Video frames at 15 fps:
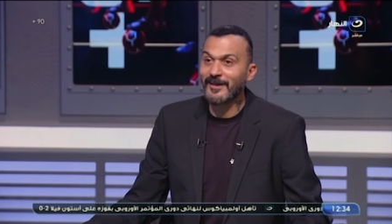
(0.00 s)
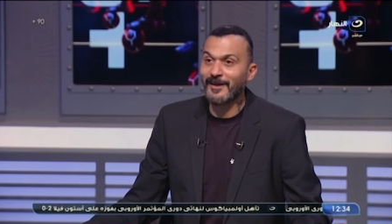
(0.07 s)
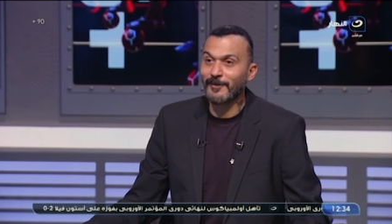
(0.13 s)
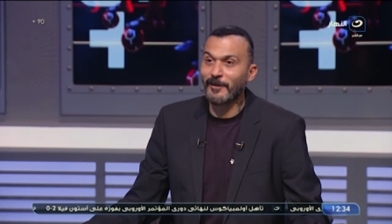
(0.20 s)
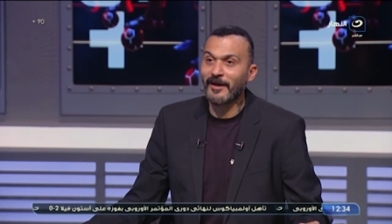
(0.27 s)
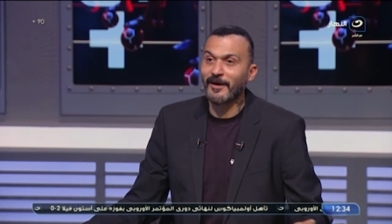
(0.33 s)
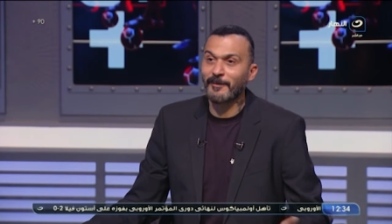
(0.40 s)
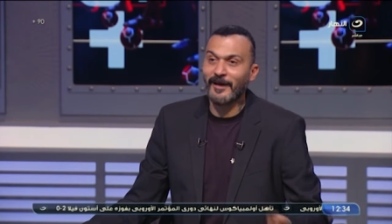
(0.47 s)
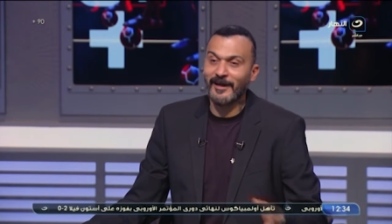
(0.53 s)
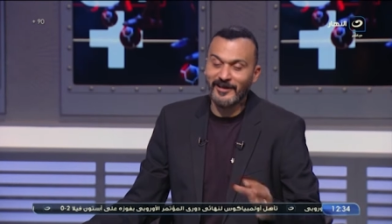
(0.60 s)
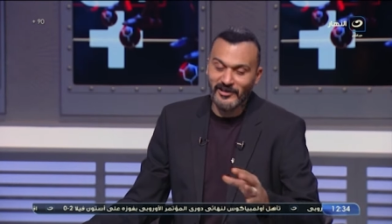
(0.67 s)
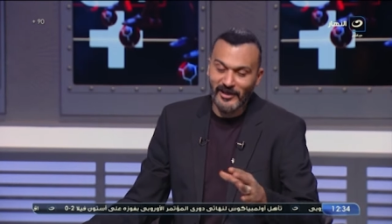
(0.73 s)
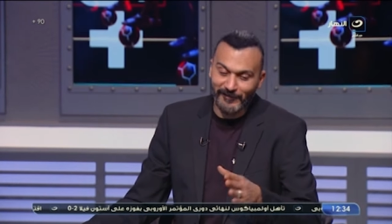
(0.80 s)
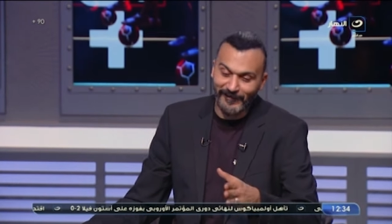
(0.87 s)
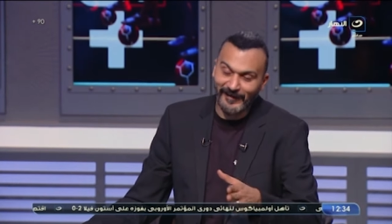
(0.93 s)
موضوع كده ما
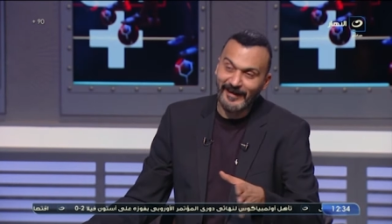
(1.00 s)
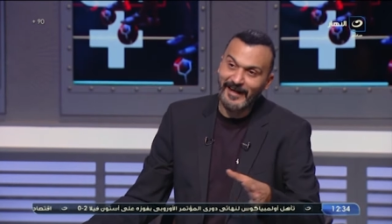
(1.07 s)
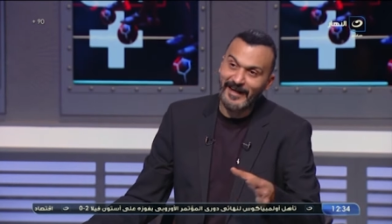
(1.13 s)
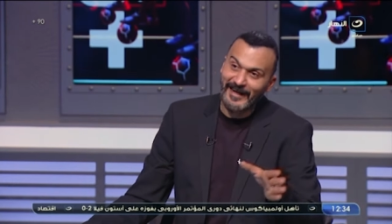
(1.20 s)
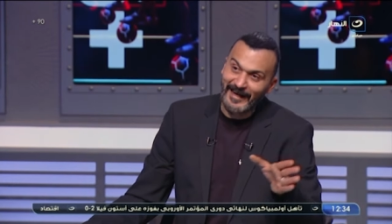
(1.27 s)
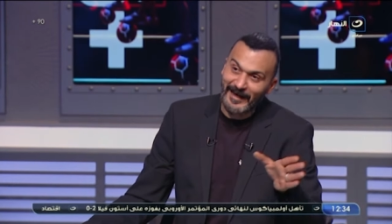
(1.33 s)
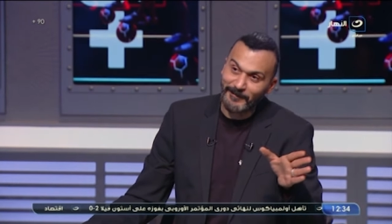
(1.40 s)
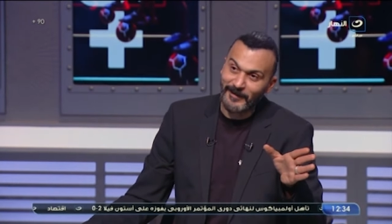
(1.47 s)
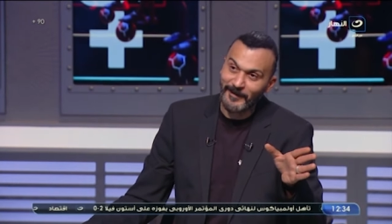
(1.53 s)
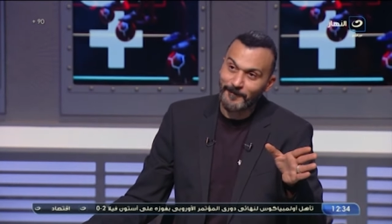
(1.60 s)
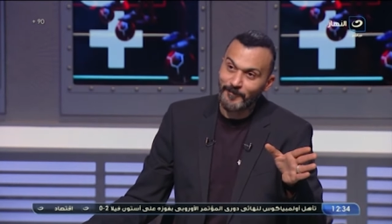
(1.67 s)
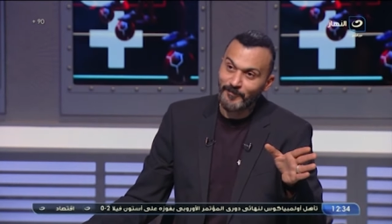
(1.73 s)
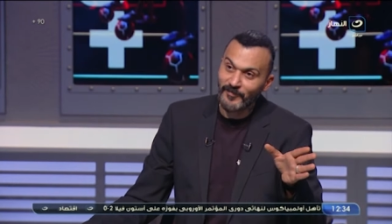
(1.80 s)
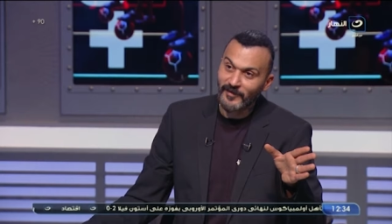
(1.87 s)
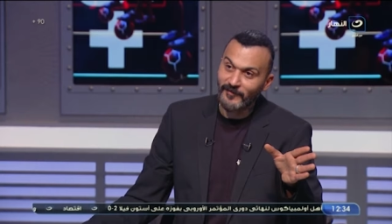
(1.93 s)
انا انا شايفه ان هي
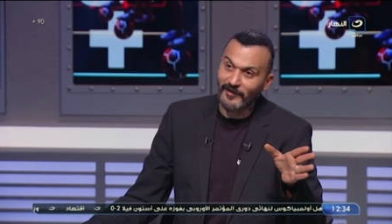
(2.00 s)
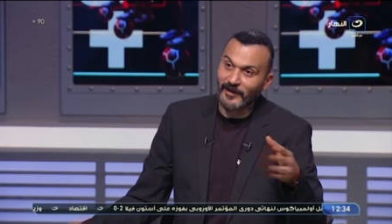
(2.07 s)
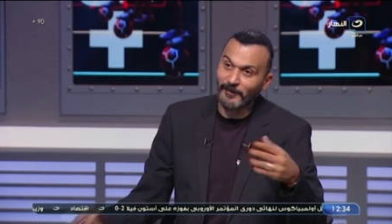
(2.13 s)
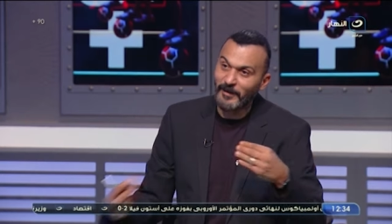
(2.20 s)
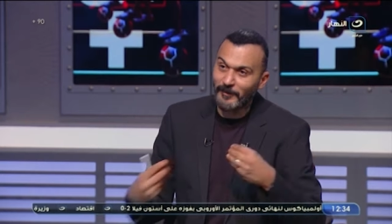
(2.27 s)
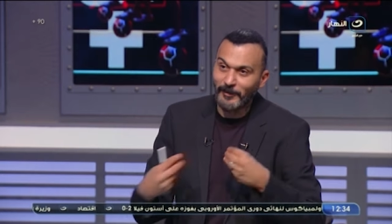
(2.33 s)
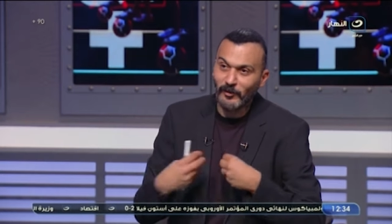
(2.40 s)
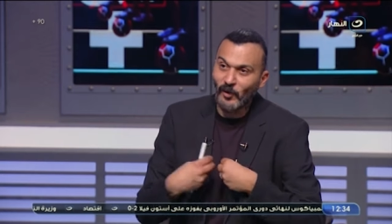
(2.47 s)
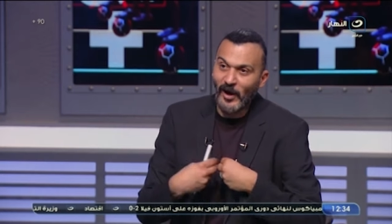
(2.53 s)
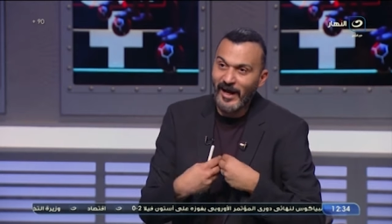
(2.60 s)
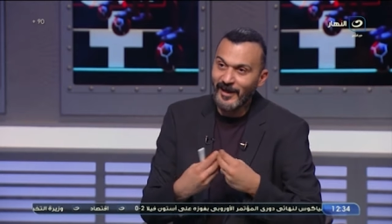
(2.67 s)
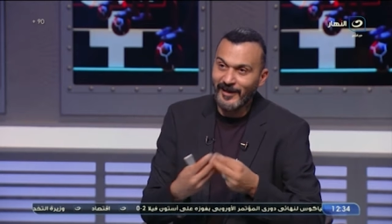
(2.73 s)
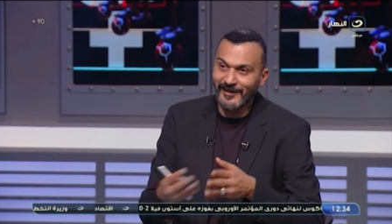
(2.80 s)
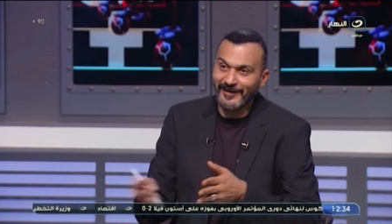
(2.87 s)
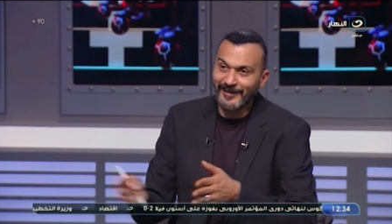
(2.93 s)
نغمه فطبيعي
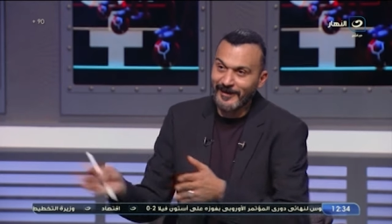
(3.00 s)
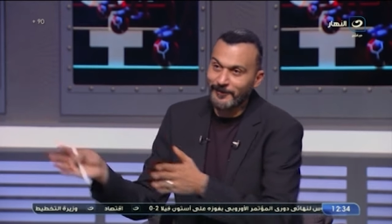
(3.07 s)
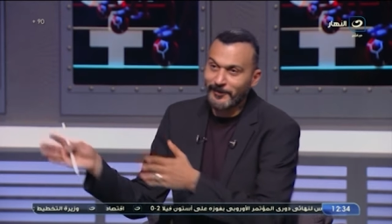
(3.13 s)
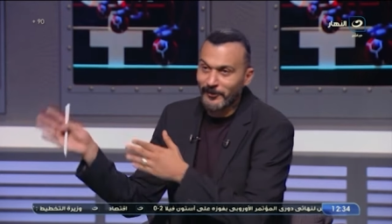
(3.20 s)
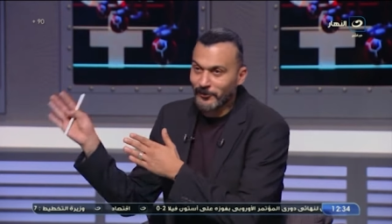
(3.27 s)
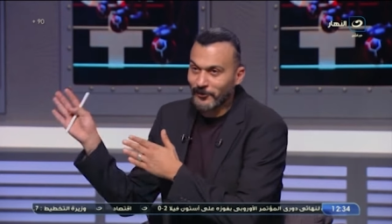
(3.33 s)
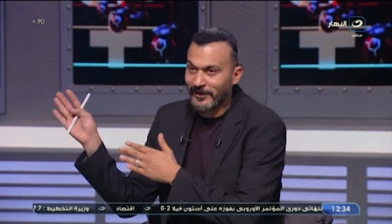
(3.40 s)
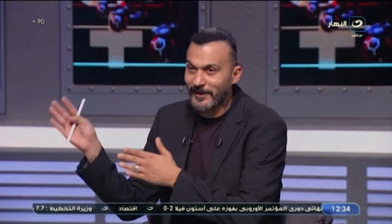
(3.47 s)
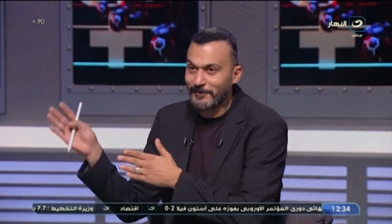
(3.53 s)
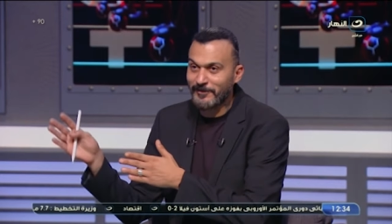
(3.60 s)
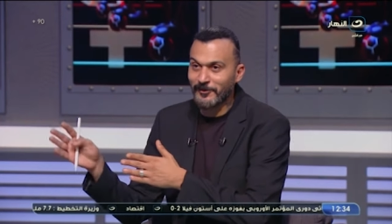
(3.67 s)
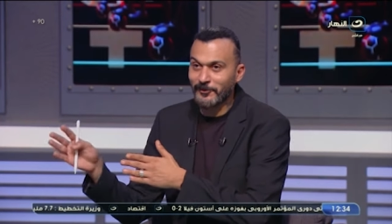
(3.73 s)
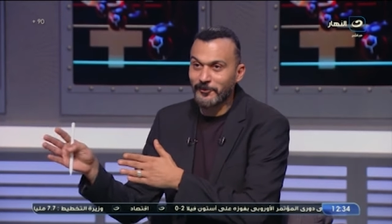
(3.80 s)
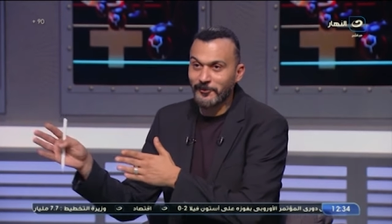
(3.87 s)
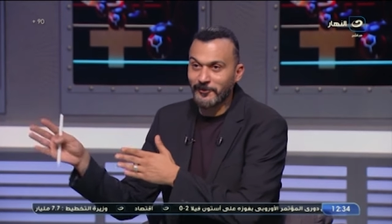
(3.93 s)
برضو حقي لان انا برضو
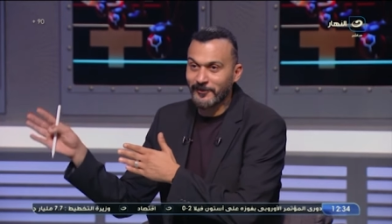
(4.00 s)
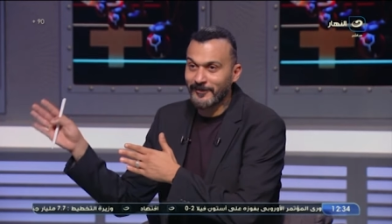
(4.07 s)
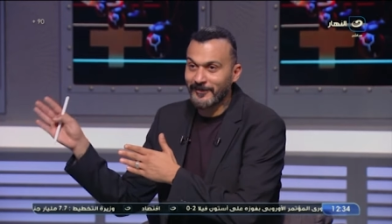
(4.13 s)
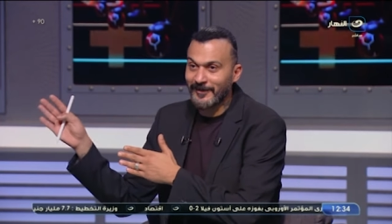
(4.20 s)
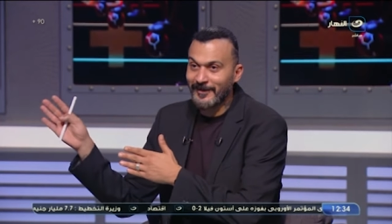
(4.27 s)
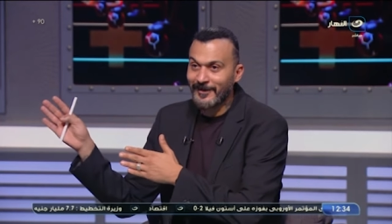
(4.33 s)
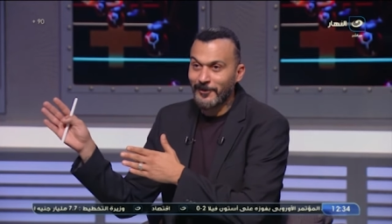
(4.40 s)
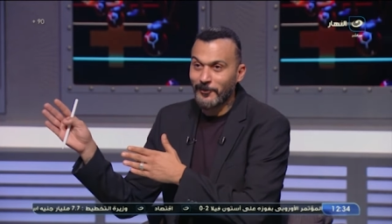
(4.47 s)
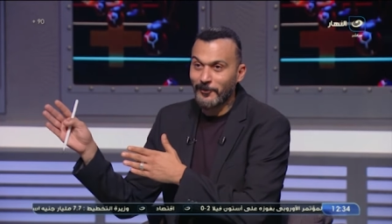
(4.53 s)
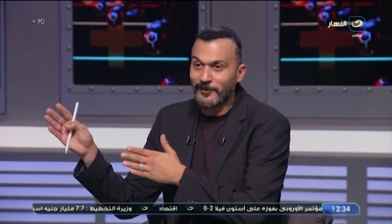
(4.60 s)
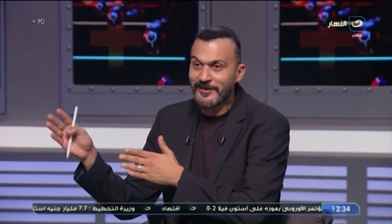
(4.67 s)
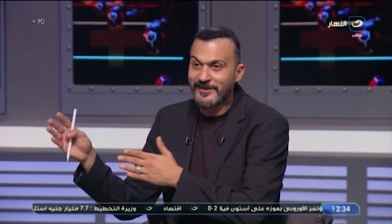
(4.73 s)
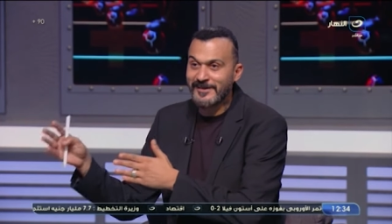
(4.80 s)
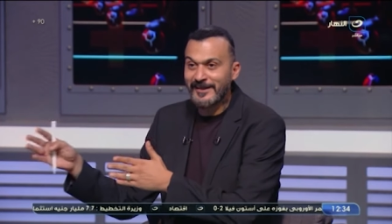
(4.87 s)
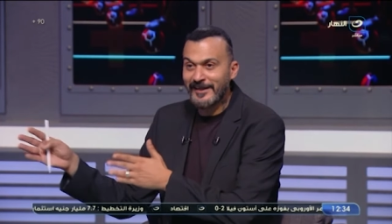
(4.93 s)
تعبت و
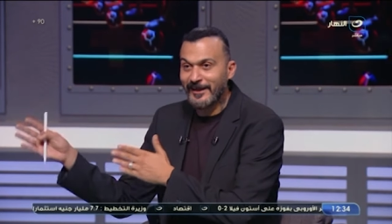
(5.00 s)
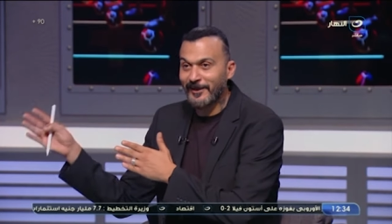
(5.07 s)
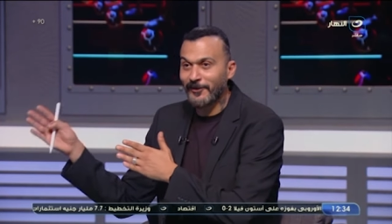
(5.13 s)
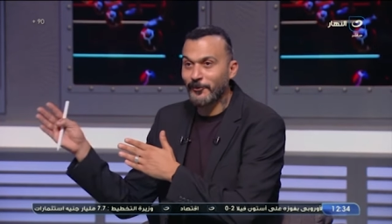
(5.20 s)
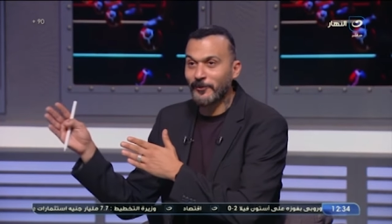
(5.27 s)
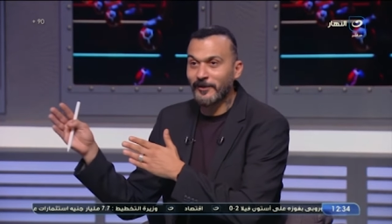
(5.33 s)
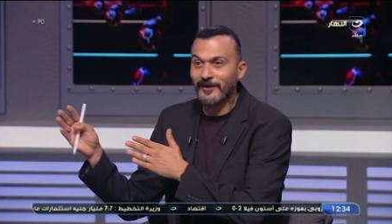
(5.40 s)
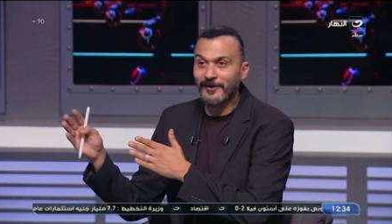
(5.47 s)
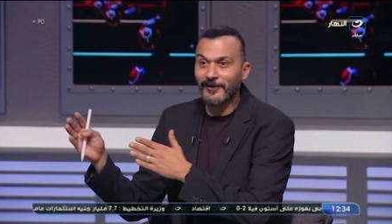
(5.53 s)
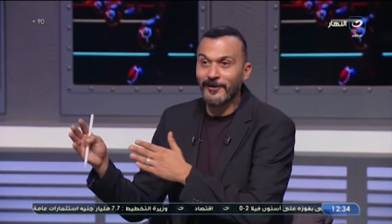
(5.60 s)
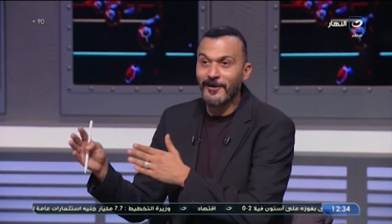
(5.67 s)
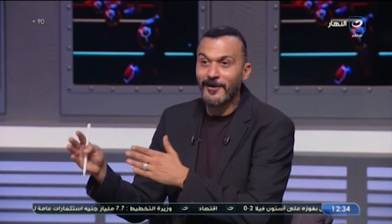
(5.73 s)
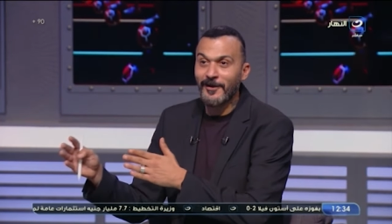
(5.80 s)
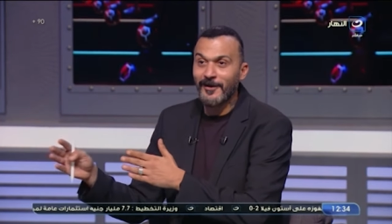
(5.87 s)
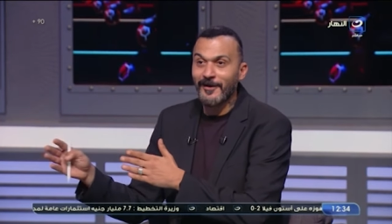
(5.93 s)
وسنين لا انت و...
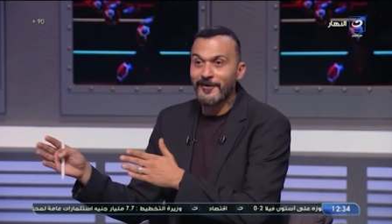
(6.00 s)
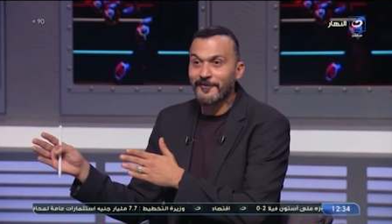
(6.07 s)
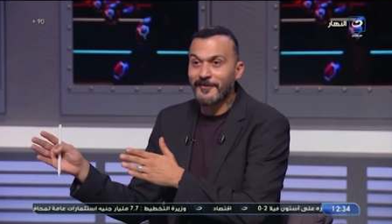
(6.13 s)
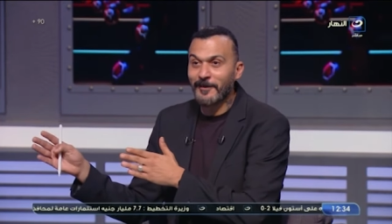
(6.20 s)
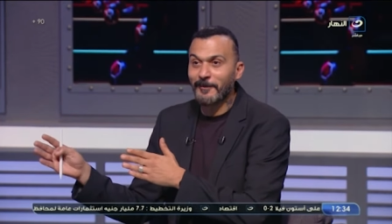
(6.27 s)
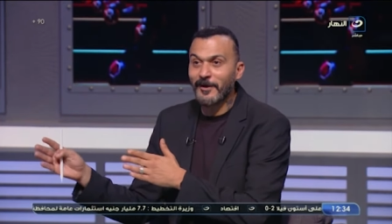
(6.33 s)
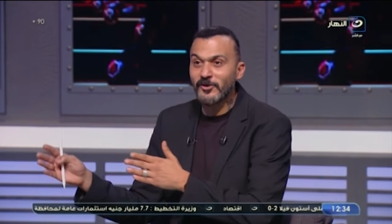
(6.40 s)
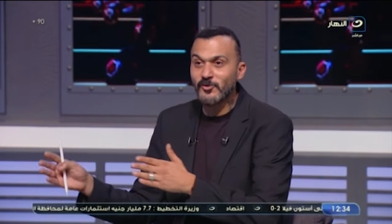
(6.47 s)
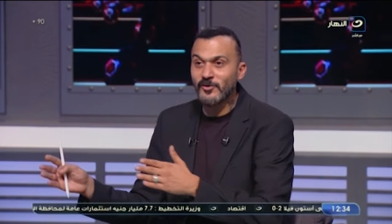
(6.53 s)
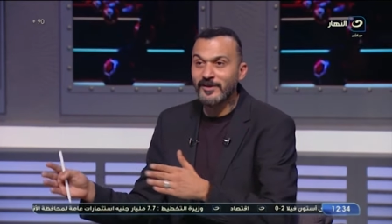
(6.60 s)
انت انت